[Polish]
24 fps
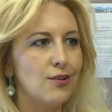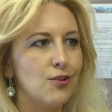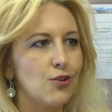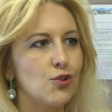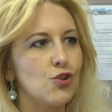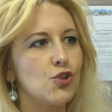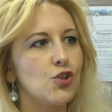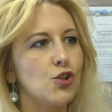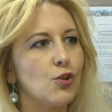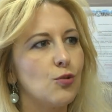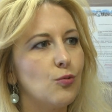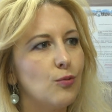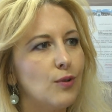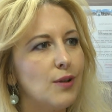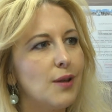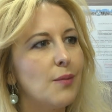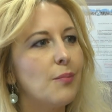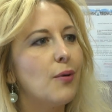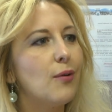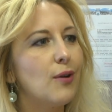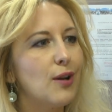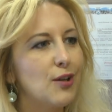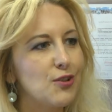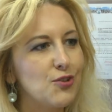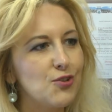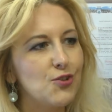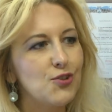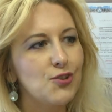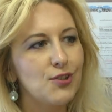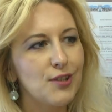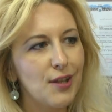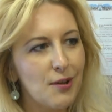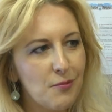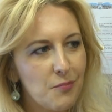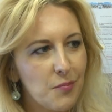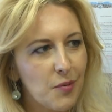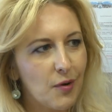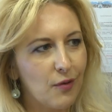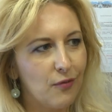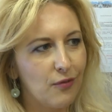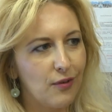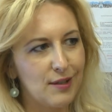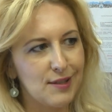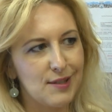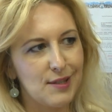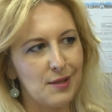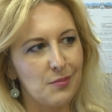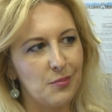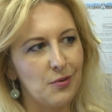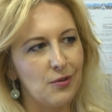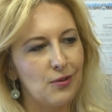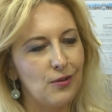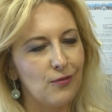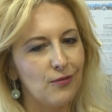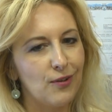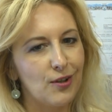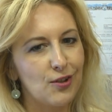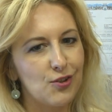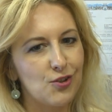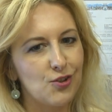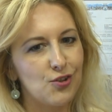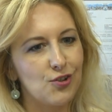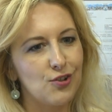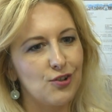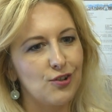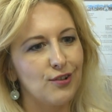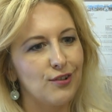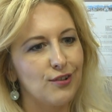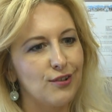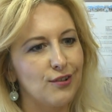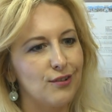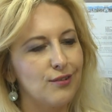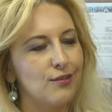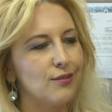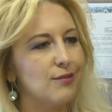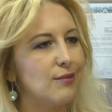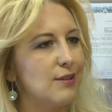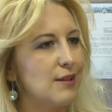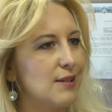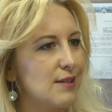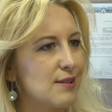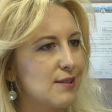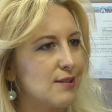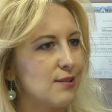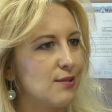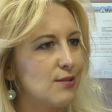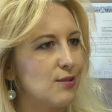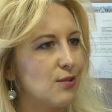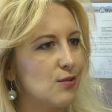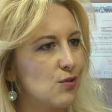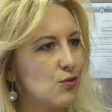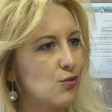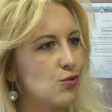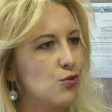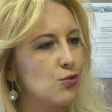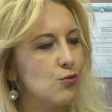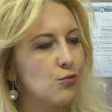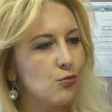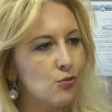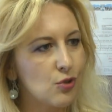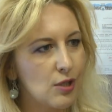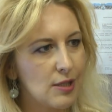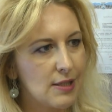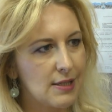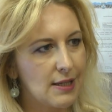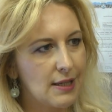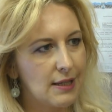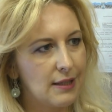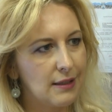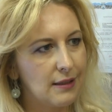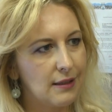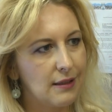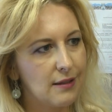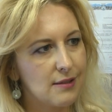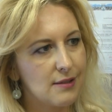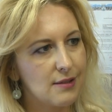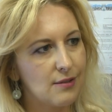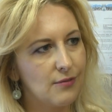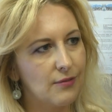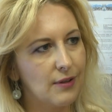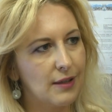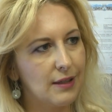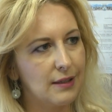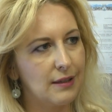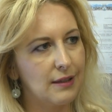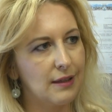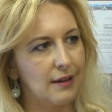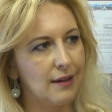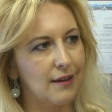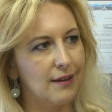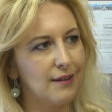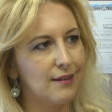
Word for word: szczególnie polecić tę profesję, ponieważ jest dosyć duże zainteresowanie